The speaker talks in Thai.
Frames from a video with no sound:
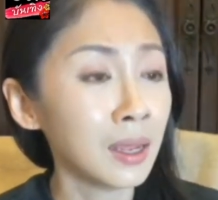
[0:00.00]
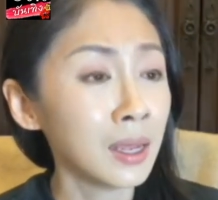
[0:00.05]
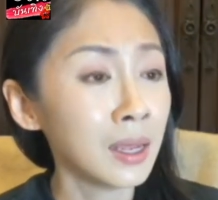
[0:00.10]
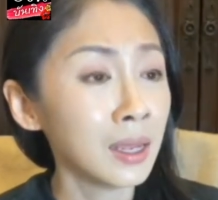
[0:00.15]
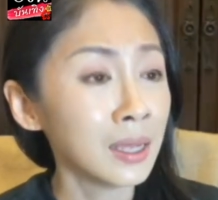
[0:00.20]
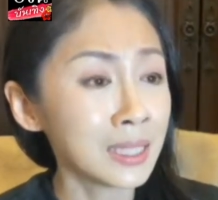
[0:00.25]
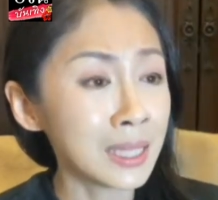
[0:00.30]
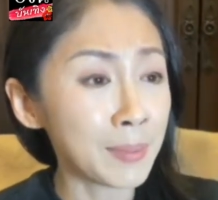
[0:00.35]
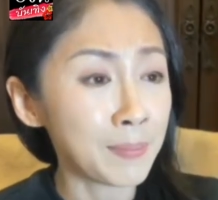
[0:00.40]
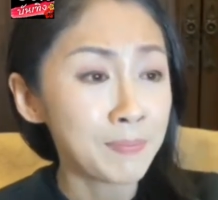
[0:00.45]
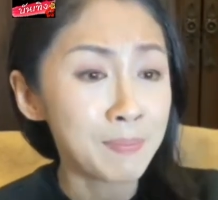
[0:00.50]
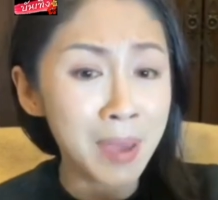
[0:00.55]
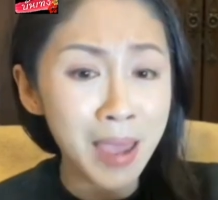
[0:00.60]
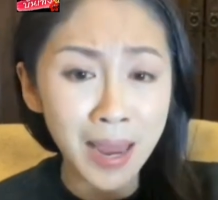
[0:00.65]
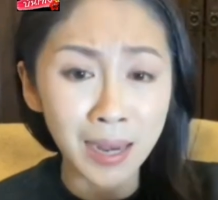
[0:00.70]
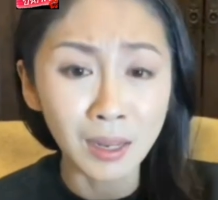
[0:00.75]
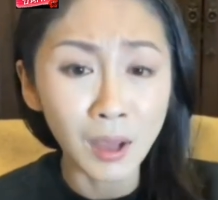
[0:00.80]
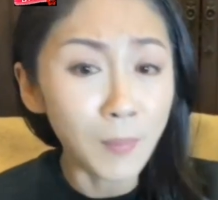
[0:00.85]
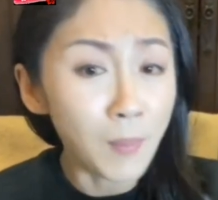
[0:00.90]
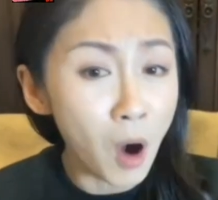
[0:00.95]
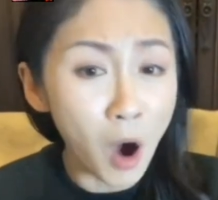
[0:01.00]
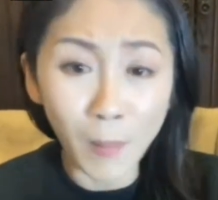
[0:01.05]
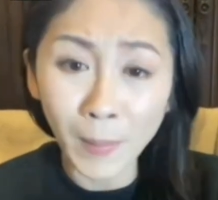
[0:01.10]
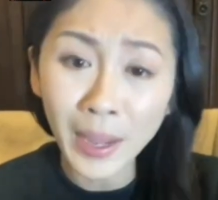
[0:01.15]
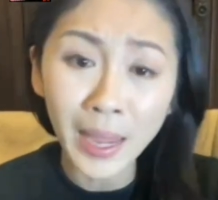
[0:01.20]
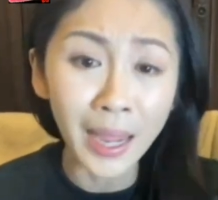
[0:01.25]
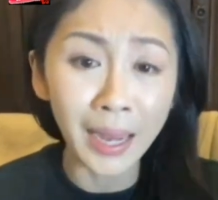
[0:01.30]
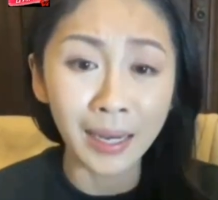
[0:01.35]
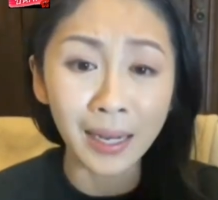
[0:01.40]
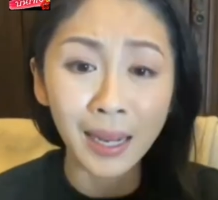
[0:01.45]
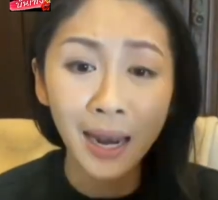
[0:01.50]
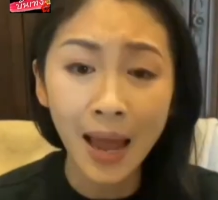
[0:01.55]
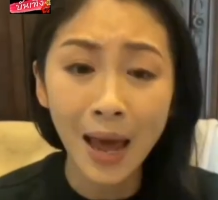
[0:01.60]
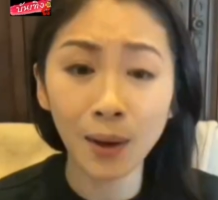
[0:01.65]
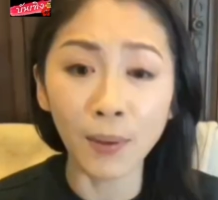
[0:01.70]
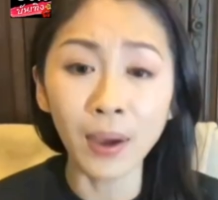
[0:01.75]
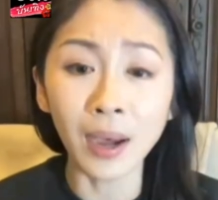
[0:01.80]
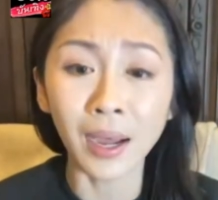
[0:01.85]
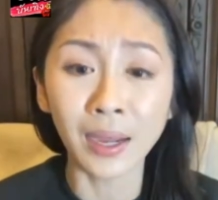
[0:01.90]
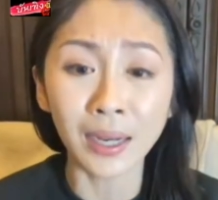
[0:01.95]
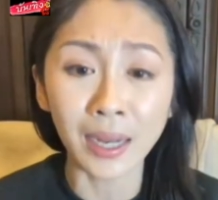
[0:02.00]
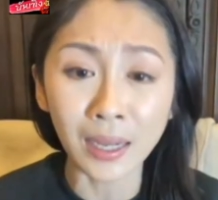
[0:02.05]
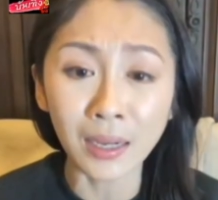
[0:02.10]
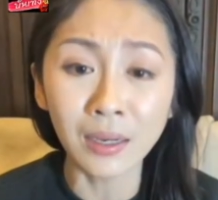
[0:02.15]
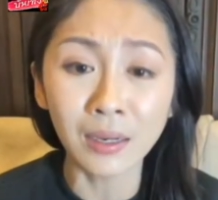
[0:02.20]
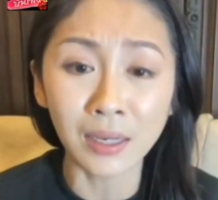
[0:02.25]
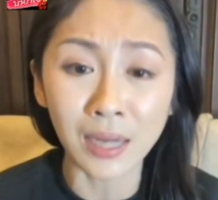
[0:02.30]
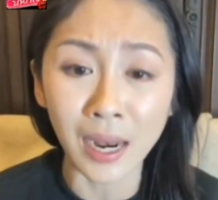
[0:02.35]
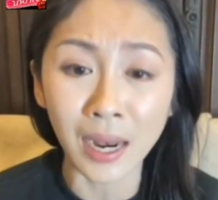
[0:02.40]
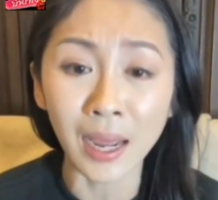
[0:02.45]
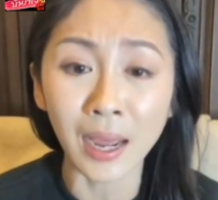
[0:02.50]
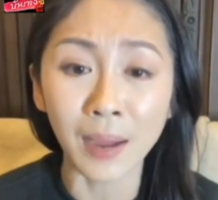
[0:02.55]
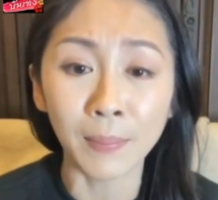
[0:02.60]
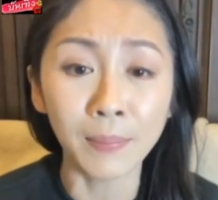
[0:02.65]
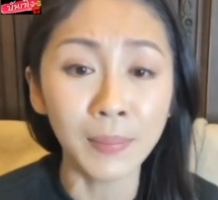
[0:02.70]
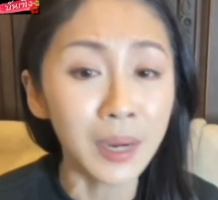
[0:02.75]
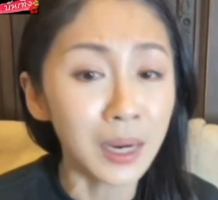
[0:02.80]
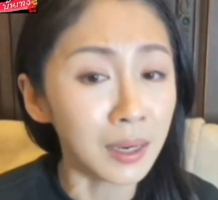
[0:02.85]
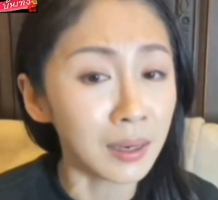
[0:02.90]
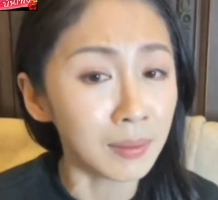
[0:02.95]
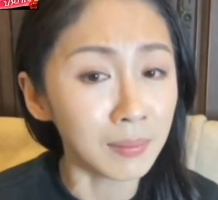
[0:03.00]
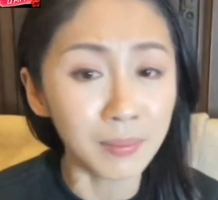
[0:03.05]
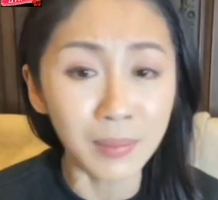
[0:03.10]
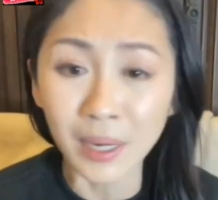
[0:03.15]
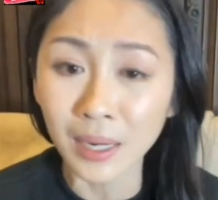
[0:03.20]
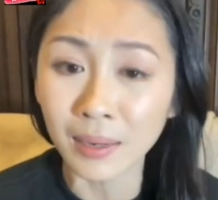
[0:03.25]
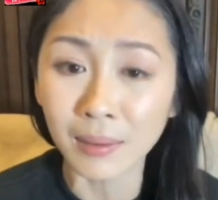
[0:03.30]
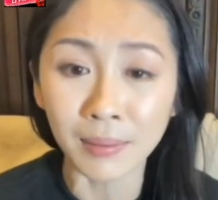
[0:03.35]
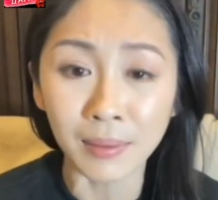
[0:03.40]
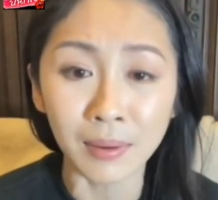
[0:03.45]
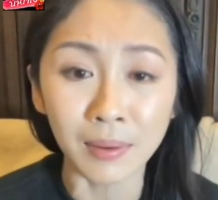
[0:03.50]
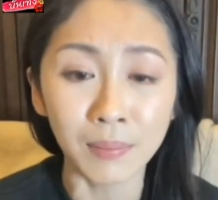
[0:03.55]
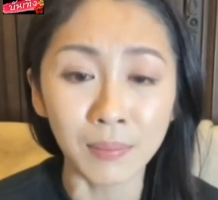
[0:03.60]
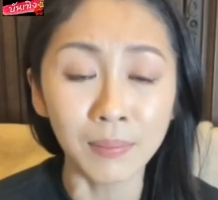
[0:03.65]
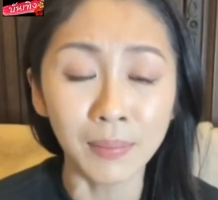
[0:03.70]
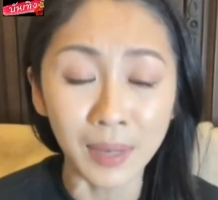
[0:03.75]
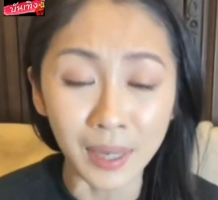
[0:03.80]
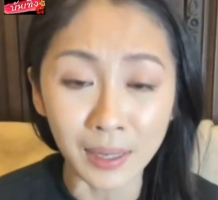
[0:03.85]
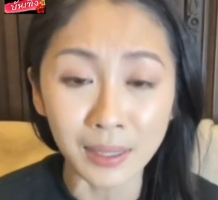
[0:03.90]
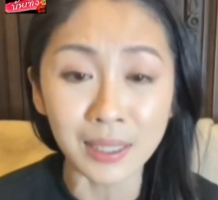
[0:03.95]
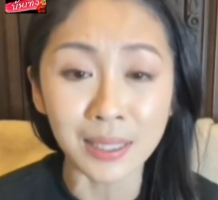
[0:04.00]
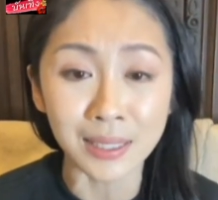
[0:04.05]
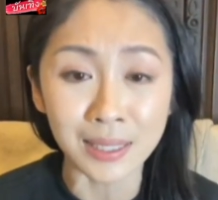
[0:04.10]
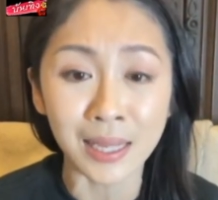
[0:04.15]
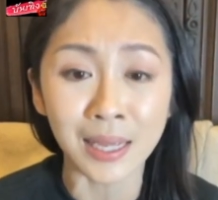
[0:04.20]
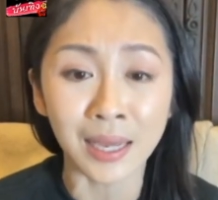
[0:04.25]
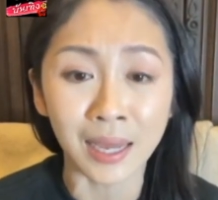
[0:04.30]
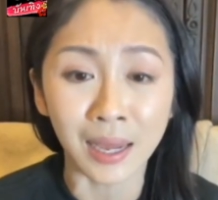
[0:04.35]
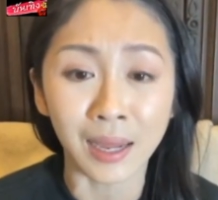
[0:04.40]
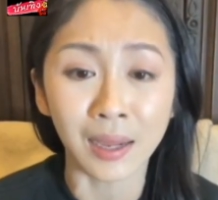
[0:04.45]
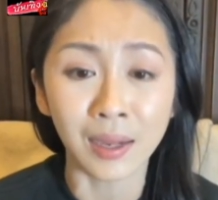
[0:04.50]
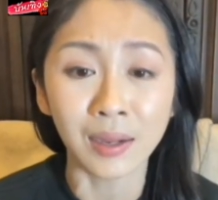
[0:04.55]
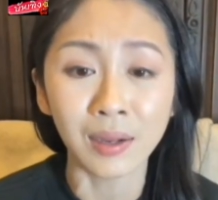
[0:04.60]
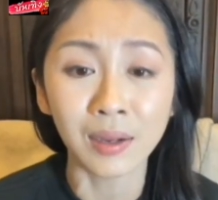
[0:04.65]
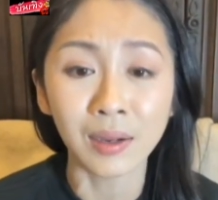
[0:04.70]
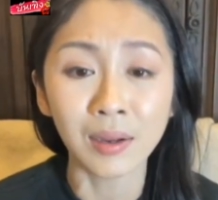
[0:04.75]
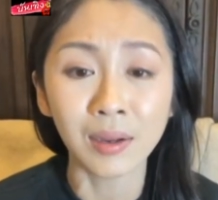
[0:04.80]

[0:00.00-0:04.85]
10 เมตรก็มองไม่เห็นกันแล้วอะค่ะในคืนนั้นอ่ะมืดจริงๆอ่ะ